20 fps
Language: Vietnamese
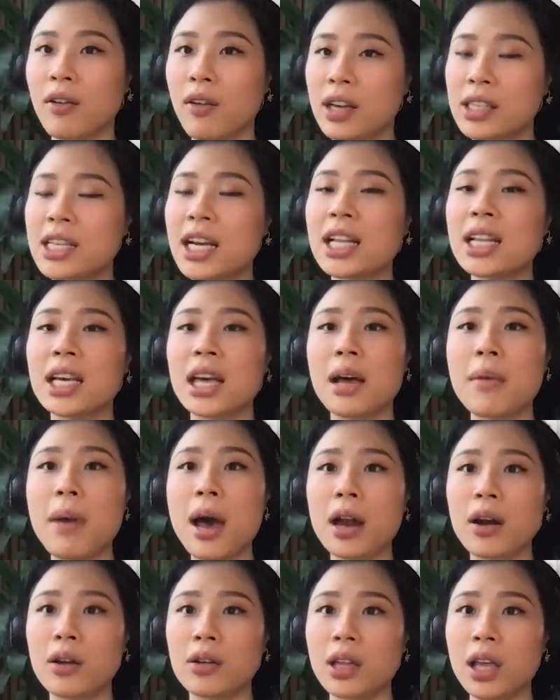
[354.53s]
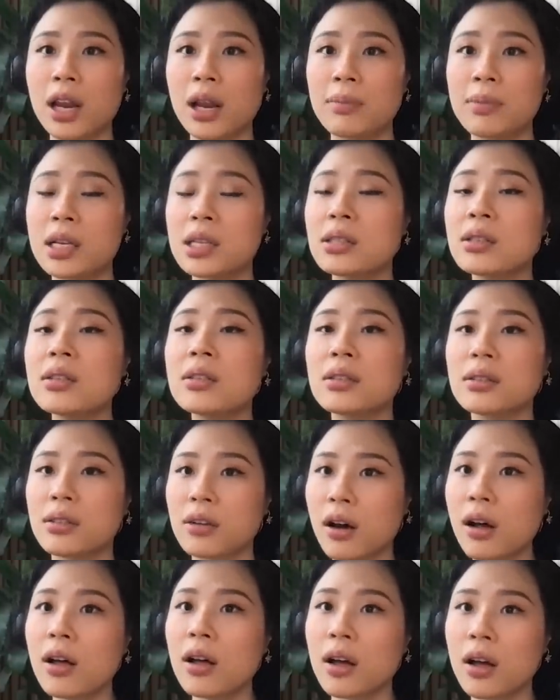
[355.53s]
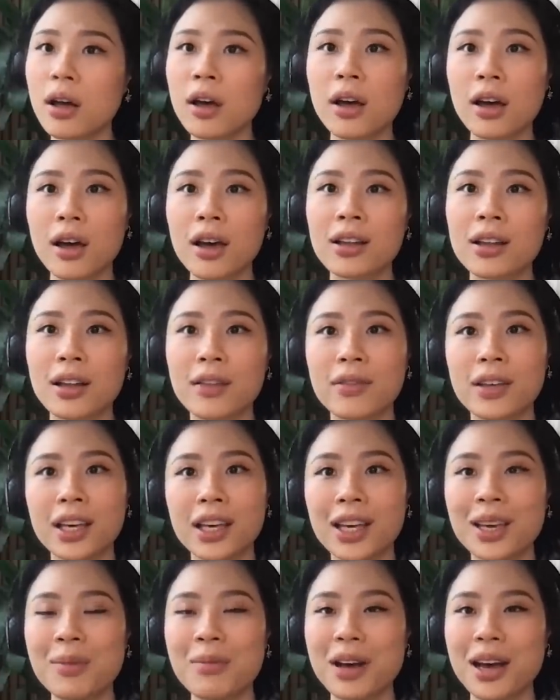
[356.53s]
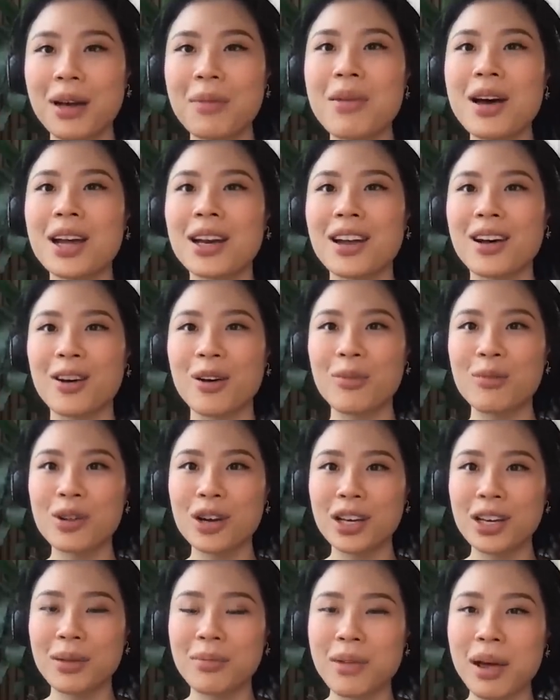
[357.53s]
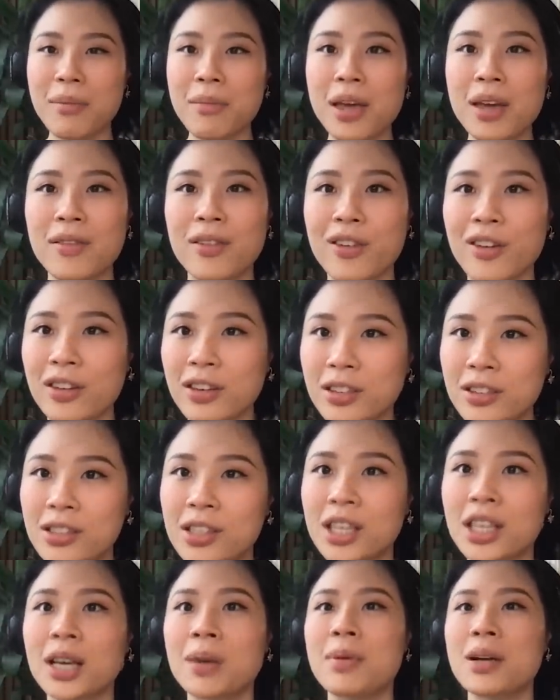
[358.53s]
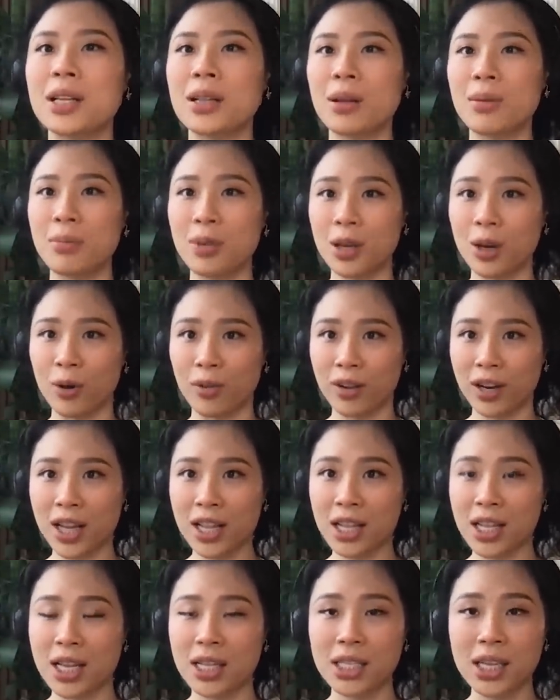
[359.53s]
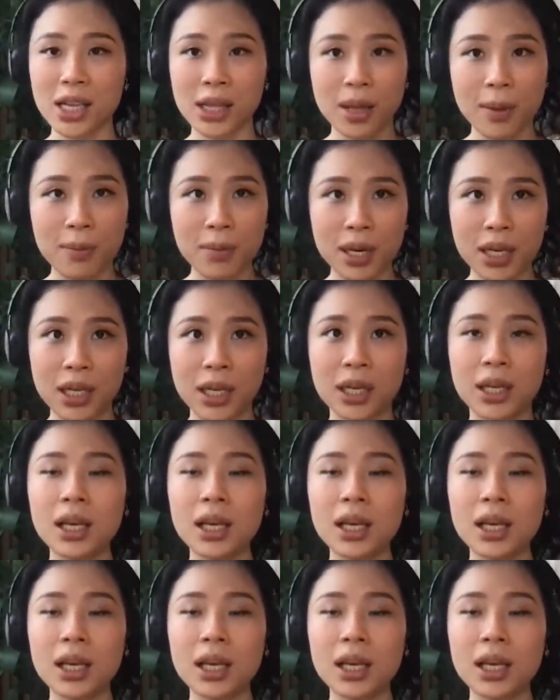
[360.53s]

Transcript: à, ngoài ra thì các bạn có thể làm nhân sự nữa tại vì khi mà các bạn đã có một cái niềm đam mê về con người các bạn tìm hiểu về các tiến trình tâm